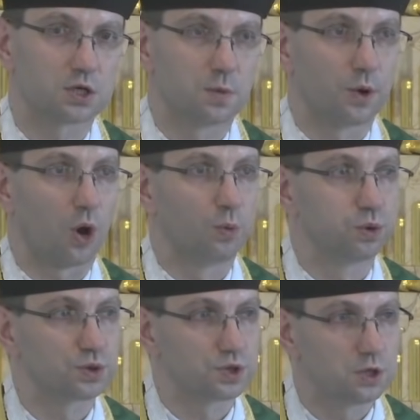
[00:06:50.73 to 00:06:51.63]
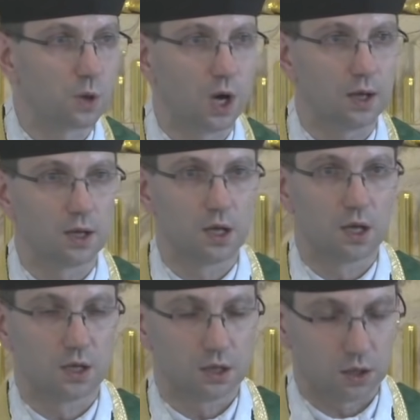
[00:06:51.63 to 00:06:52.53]
żeby opuściła
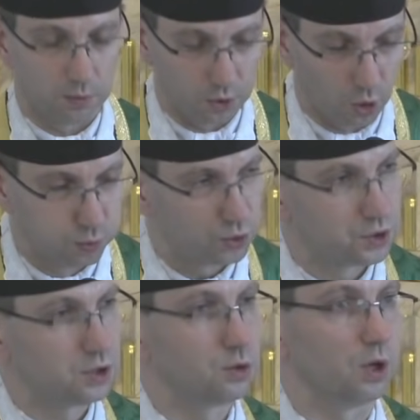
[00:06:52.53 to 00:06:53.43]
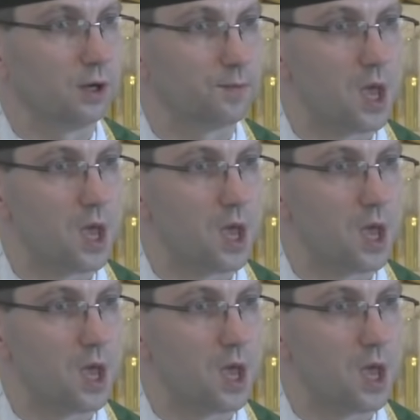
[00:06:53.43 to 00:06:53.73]
i by opuściła.